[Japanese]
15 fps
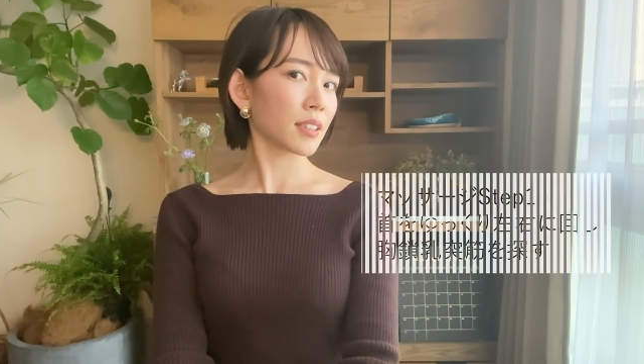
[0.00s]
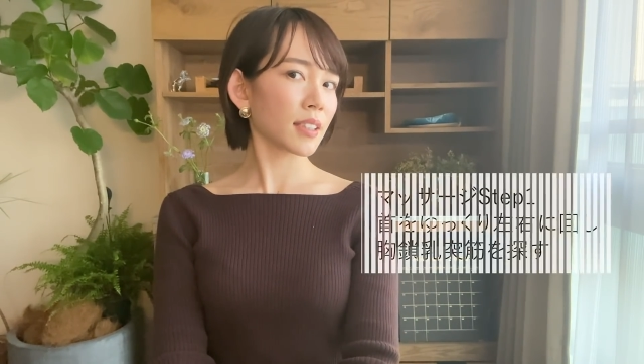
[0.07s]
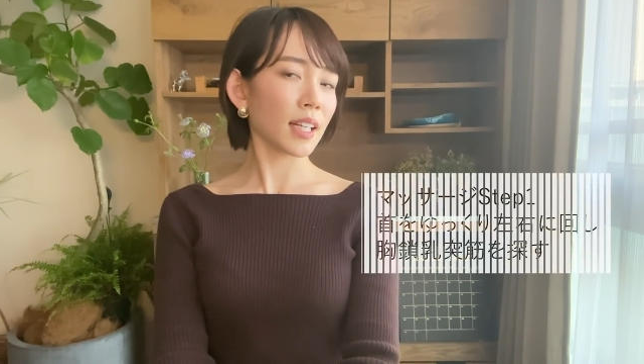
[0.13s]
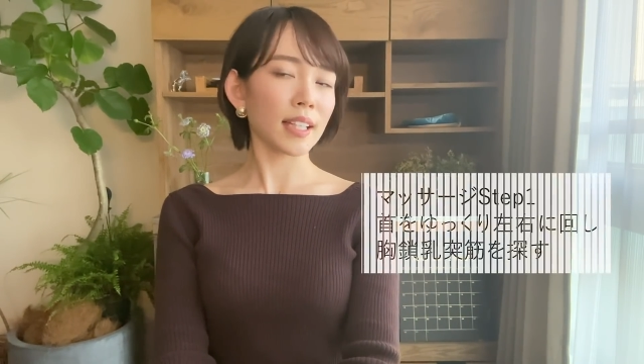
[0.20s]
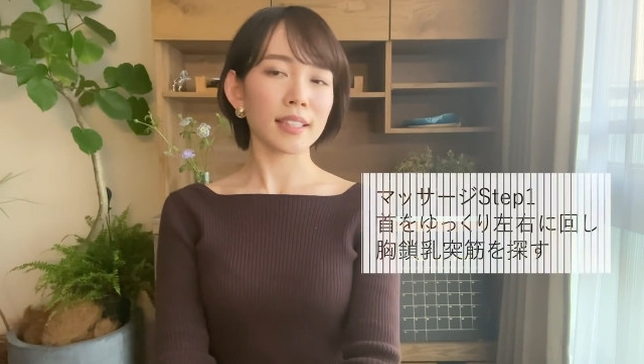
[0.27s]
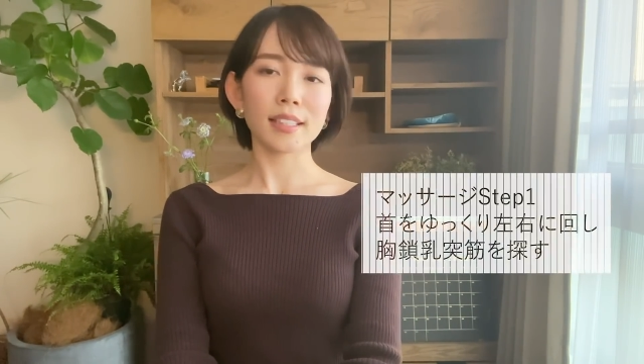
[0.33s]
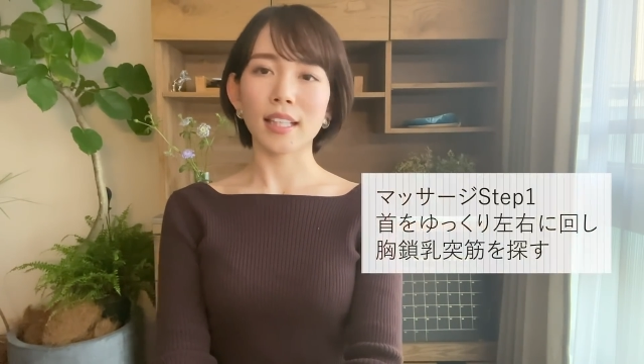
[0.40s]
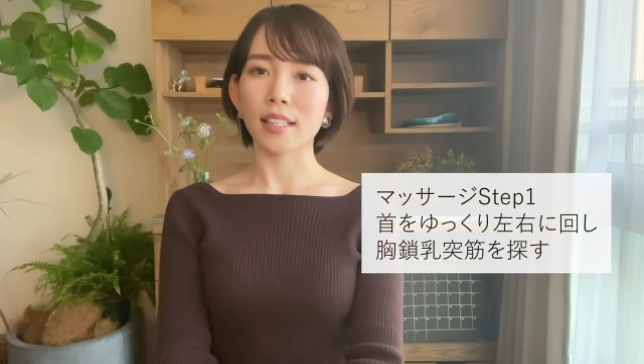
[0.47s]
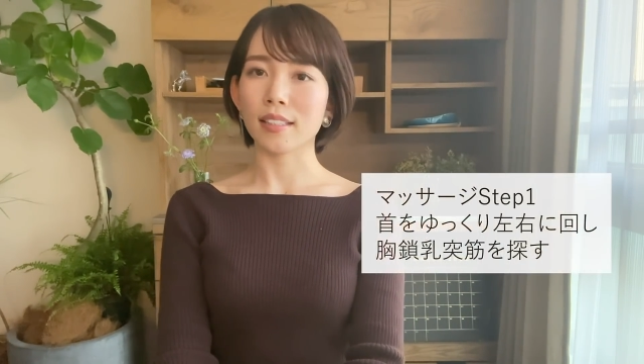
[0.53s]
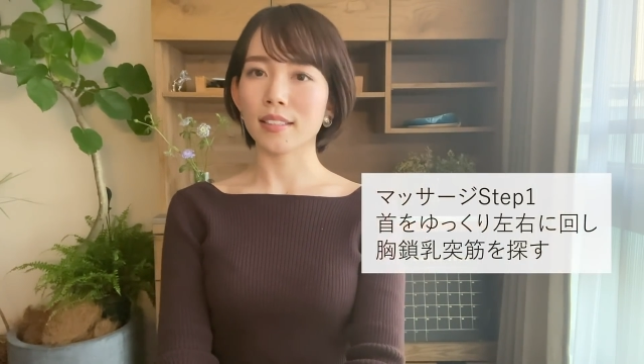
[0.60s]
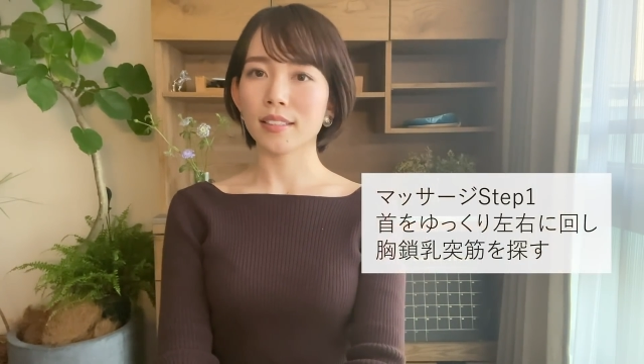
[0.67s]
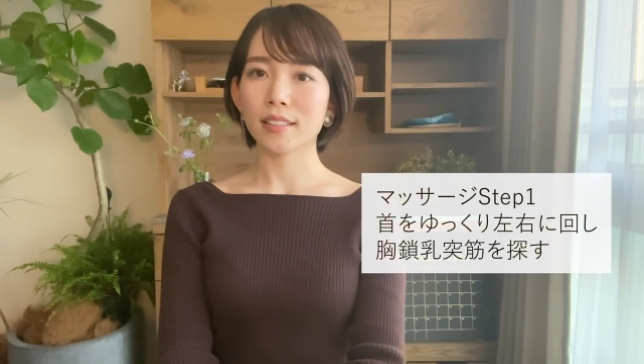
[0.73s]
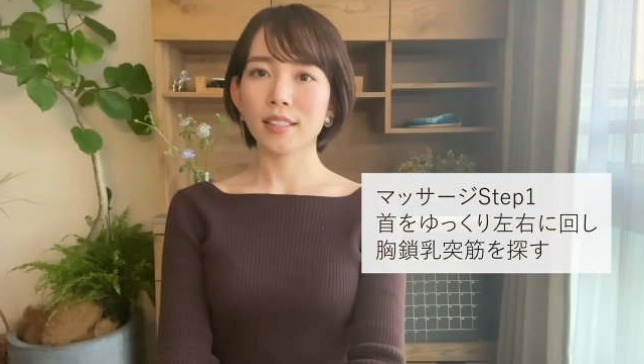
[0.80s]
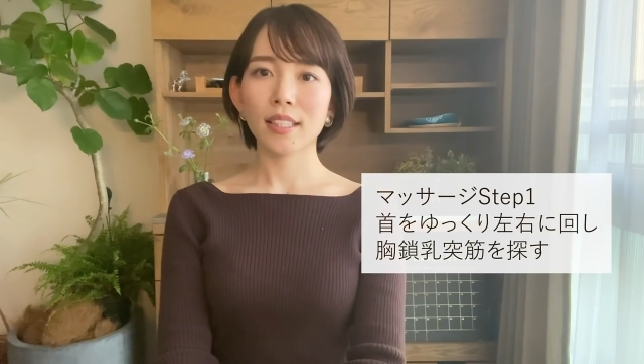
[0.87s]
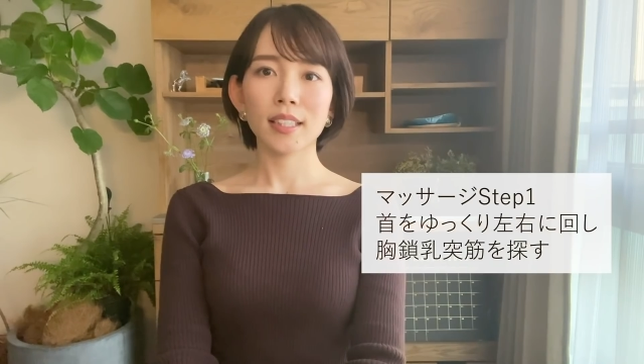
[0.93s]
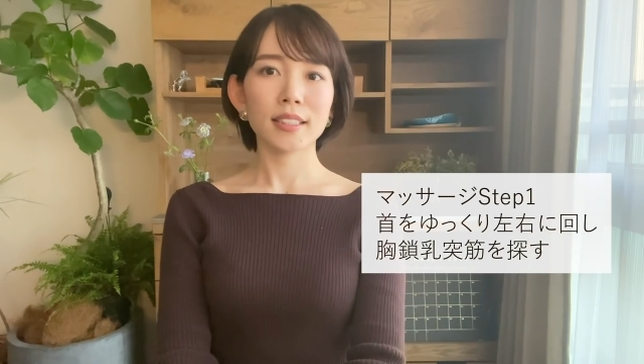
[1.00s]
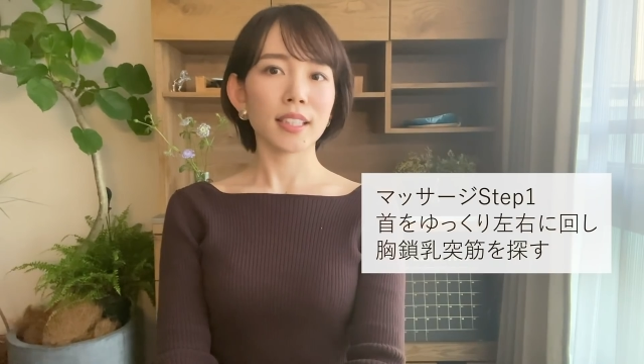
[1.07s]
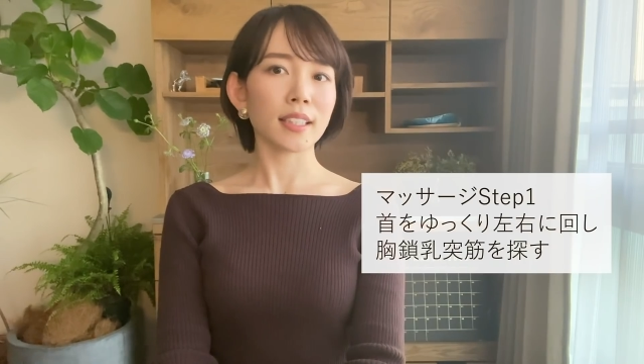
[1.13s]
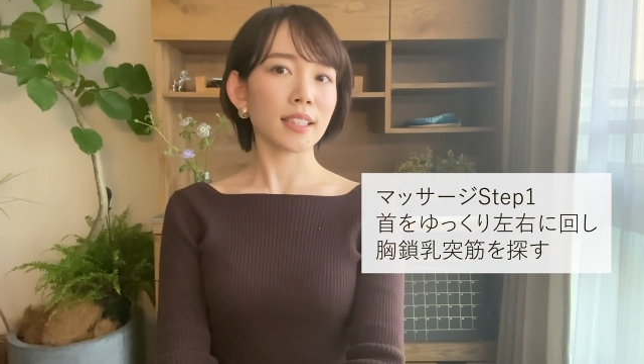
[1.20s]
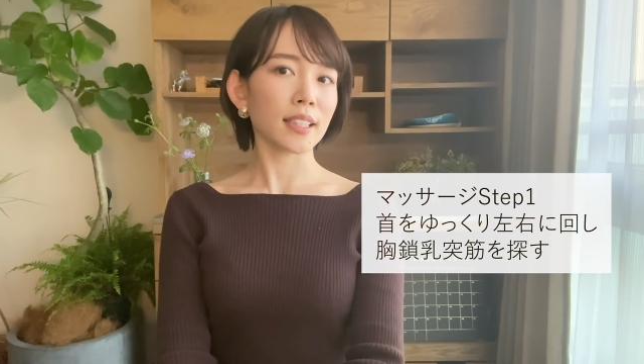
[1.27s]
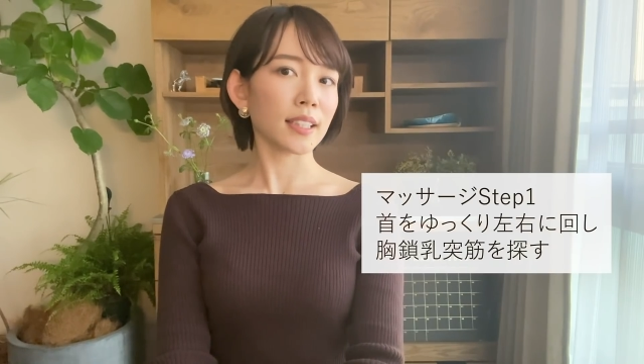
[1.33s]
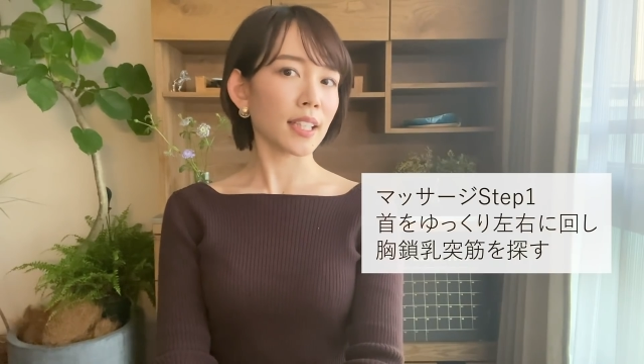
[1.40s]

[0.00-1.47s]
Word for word: 回旋させ